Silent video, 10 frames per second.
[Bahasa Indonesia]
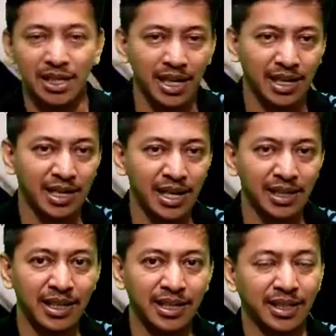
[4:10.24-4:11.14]

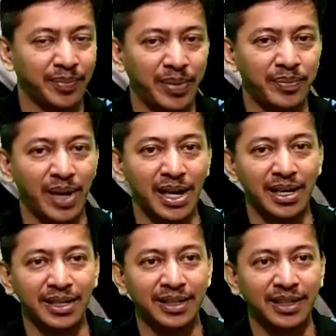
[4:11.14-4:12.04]
kegagalan,
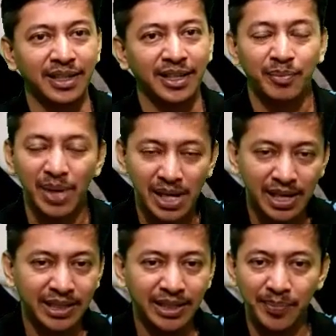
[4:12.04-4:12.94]
kebimbangan,
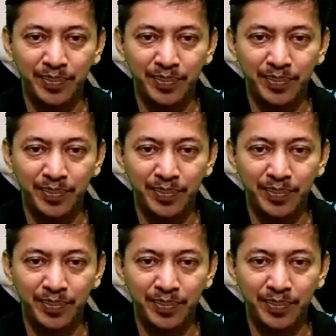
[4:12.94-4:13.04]
maka kita